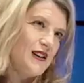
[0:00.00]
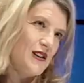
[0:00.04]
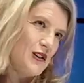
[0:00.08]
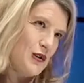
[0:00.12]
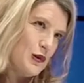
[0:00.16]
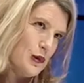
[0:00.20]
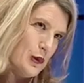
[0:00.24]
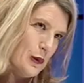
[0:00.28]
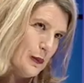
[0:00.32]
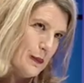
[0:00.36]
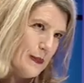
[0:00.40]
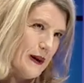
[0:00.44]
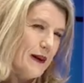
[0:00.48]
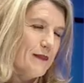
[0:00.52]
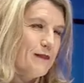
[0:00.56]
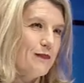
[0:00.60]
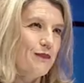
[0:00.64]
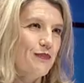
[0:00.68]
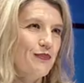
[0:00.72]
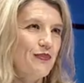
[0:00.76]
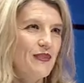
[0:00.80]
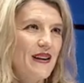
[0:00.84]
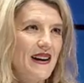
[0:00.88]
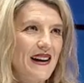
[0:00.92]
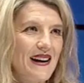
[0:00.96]
beh, insomma,
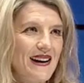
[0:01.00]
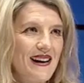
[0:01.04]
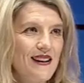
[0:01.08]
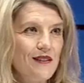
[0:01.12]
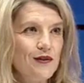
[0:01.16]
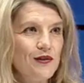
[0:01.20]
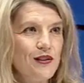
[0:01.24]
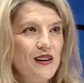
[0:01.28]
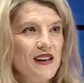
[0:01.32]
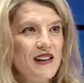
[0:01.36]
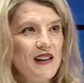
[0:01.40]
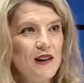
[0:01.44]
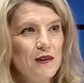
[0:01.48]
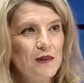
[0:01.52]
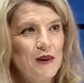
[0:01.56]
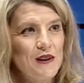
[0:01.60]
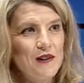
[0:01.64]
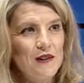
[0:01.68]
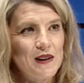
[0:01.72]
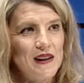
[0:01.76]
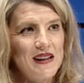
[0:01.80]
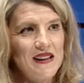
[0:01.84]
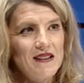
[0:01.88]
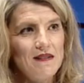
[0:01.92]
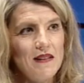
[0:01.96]
alla fine
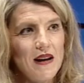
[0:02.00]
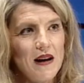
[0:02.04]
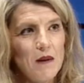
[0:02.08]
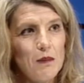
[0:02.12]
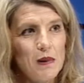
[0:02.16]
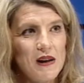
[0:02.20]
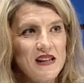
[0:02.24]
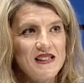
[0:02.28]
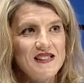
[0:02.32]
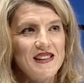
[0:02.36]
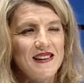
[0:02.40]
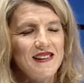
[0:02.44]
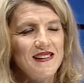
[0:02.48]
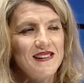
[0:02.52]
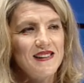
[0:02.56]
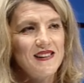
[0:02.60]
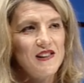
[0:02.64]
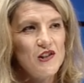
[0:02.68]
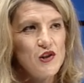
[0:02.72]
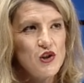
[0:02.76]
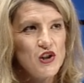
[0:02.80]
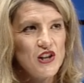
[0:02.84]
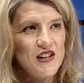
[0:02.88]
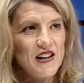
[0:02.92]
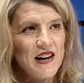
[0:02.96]
quando arriviamo al 7
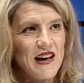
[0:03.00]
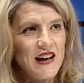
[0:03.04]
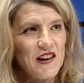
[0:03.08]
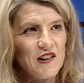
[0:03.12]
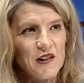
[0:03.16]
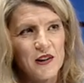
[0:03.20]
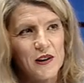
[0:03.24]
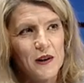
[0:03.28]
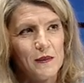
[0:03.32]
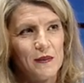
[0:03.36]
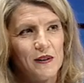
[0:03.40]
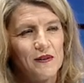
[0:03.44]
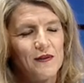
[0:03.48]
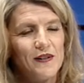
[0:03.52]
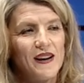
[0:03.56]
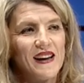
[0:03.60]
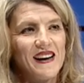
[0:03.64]
di gennaio andiamo a